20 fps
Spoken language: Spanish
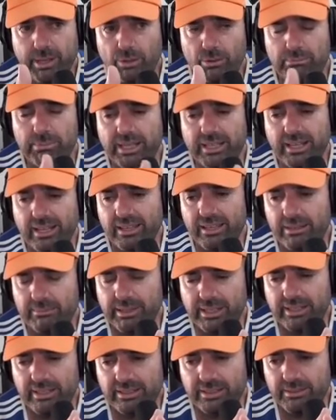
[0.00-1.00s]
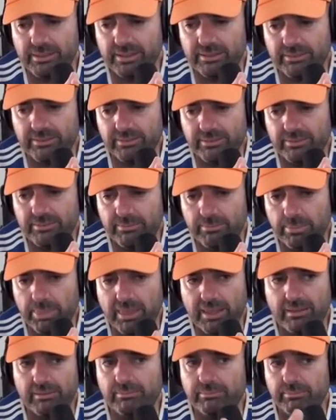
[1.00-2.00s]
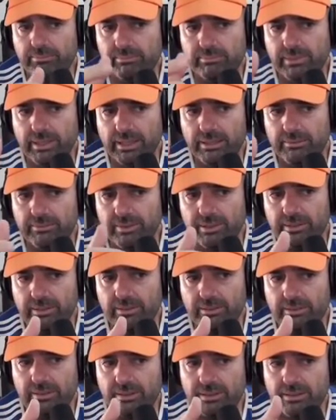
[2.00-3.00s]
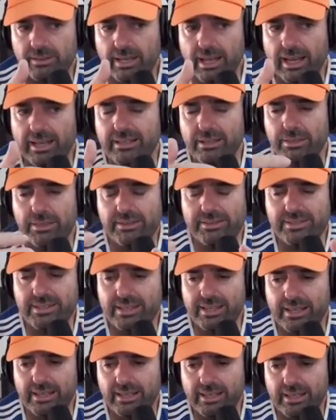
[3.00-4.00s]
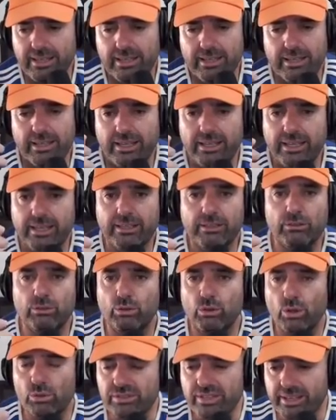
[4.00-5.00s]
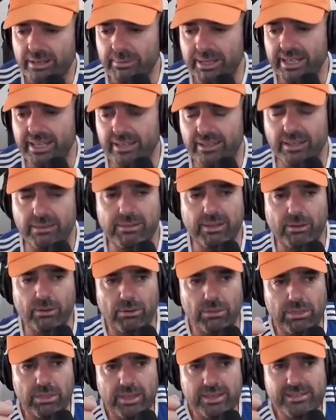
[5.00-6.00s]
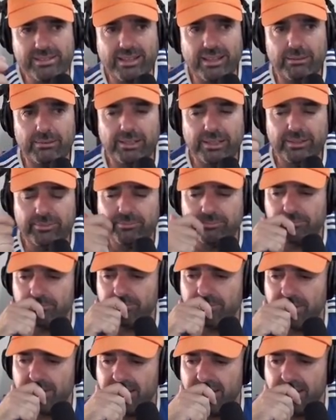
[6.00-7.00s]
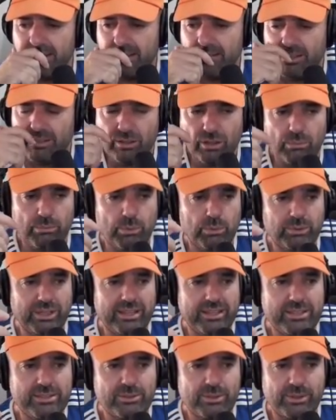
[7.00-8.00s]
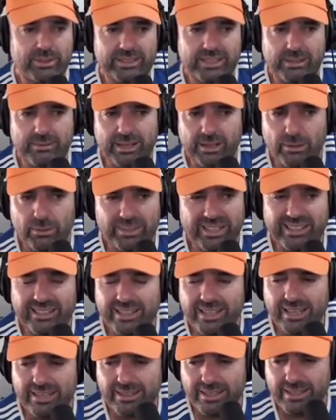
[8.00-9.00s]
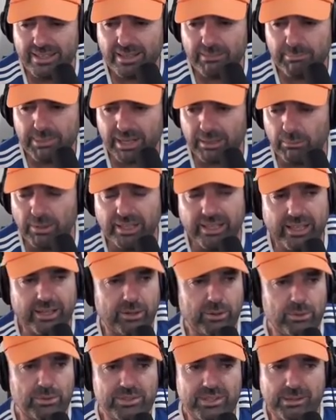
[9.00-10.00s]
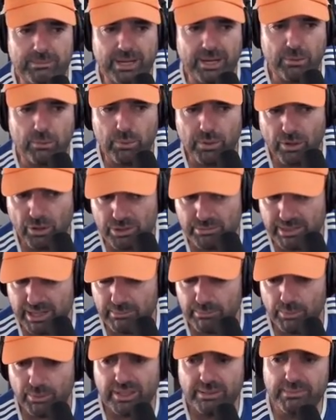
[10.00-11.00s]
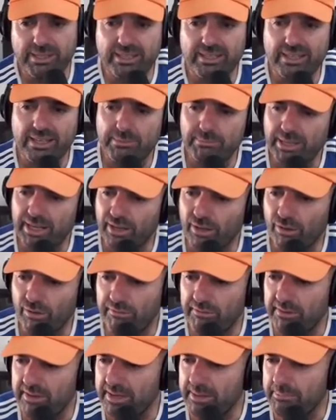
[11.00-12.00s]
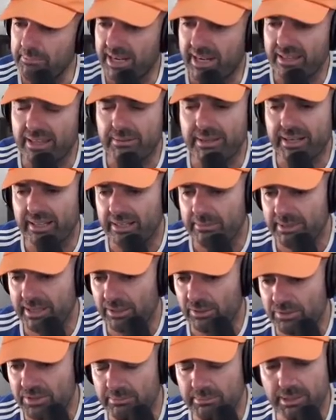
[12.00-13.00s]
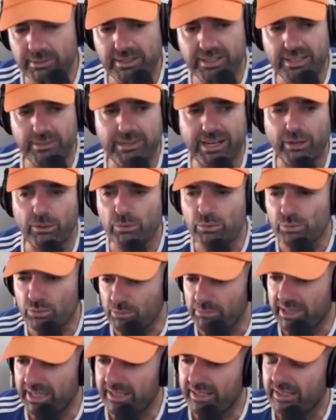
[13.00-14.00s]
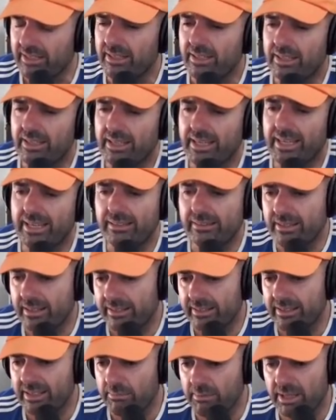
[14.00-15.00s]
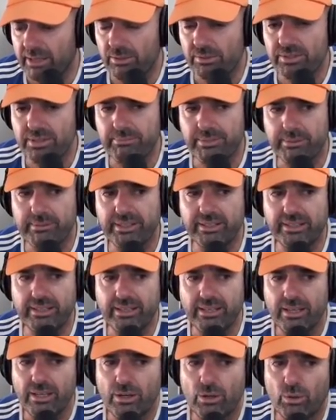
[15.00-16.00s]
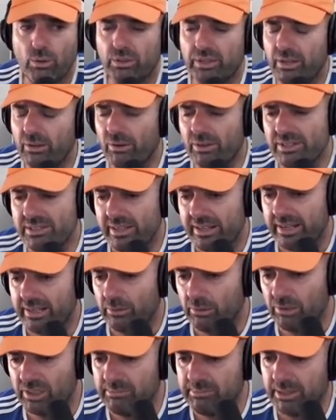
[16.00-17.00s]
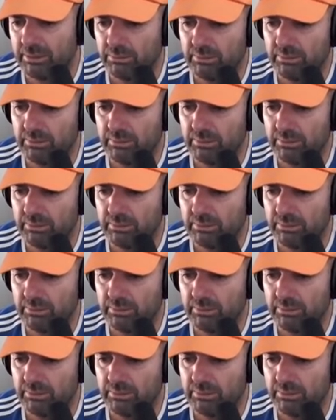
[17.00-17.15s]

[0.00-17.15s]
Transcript: conviene quedarme aquí en Debian? Eh, mm, mm, ¿Hay necesidad? ¿Nos serviría Debian 11 estable como una distro de trabajo del día a día para cualquier cosa, para juegos, para multimedia, para office, para divertimento simplemente, para consumir entretenimiento simplemente? ¿O tengo que estar a la última en